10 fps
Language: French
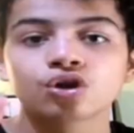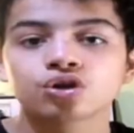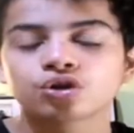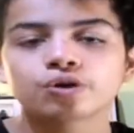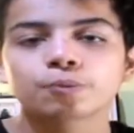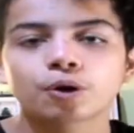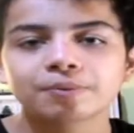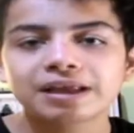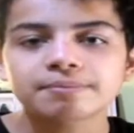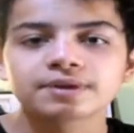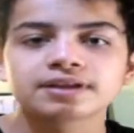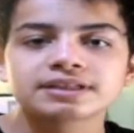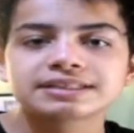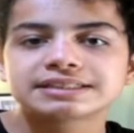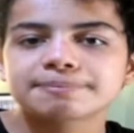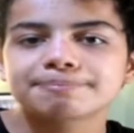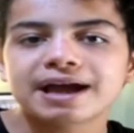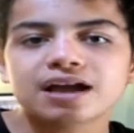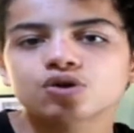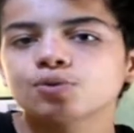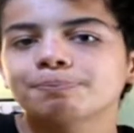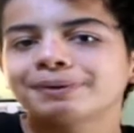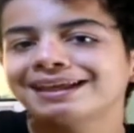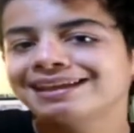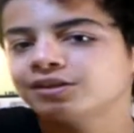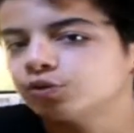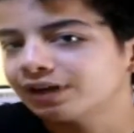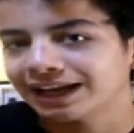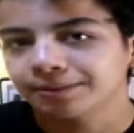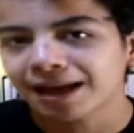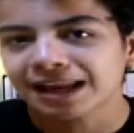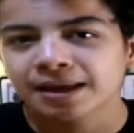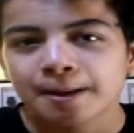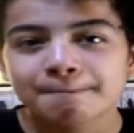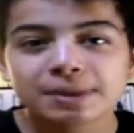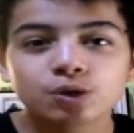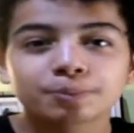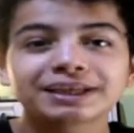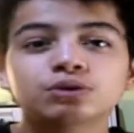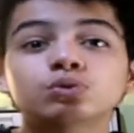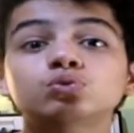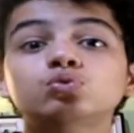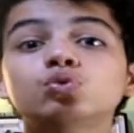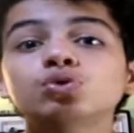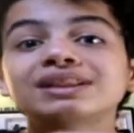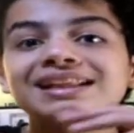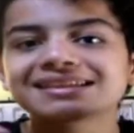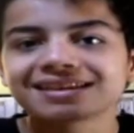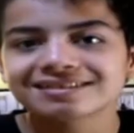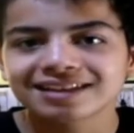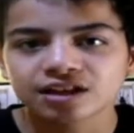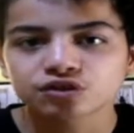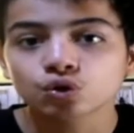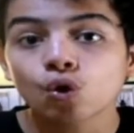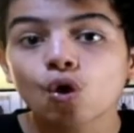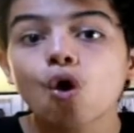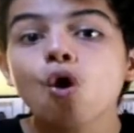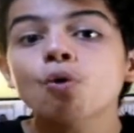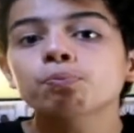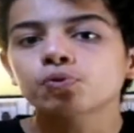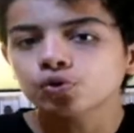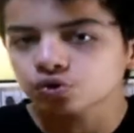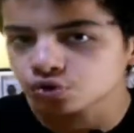Le problème, c'est pas le prix de l'animal, mais le prix de toutes les installations en plus de